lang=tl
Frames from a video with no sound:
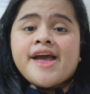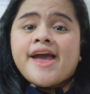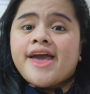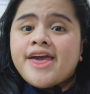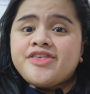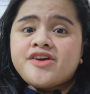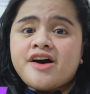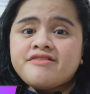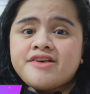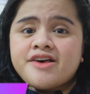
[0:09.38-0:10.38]
Hey
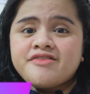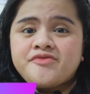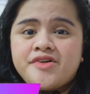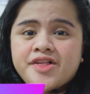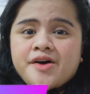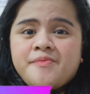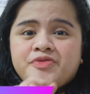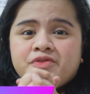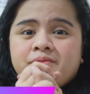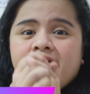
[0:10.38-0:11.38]
Joseph, welcome
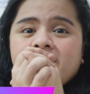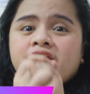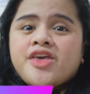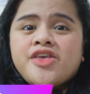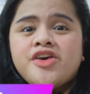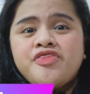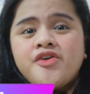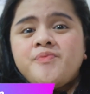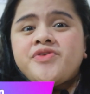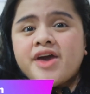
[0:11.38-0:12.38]
to my
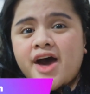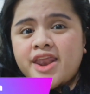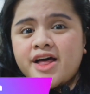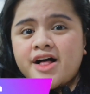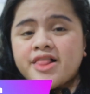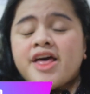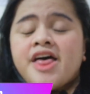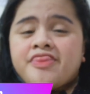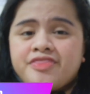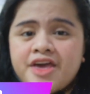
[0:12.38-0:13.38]
YouTube channel.
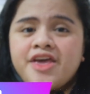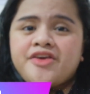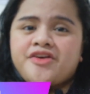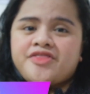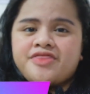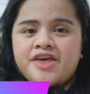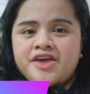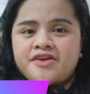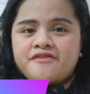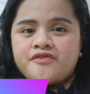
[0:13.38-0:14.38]
Thank you,
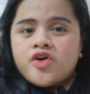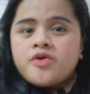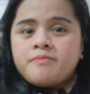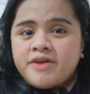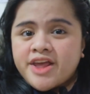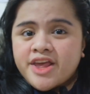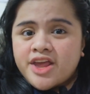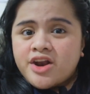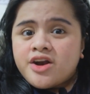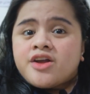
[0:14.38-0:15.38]
thank you for being
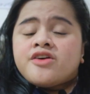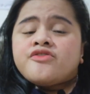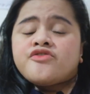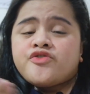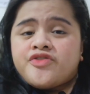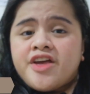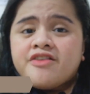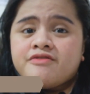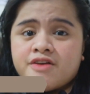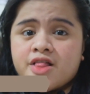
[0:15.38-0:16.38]
here. So
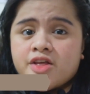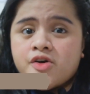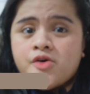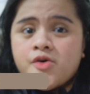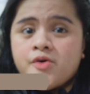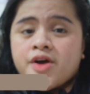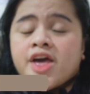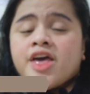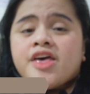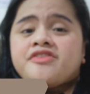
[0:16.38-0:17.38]
today's video
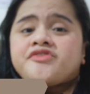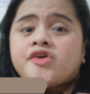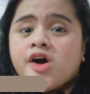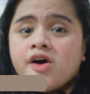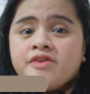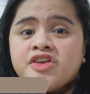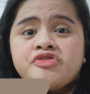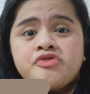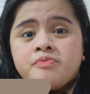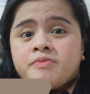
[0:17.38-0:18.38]
is
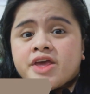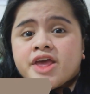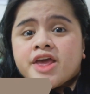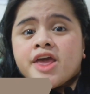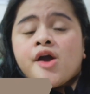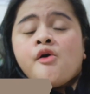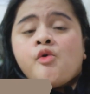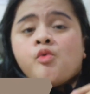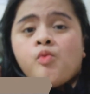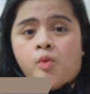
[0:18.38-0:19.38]
going to be
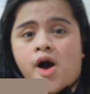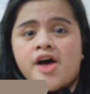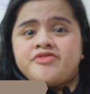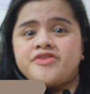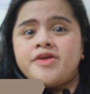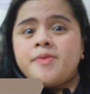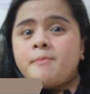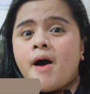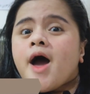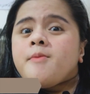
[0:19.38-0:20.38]
what's
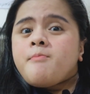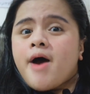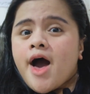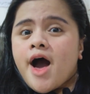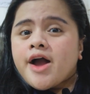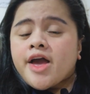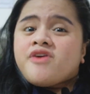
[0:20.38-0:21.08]
in my bag.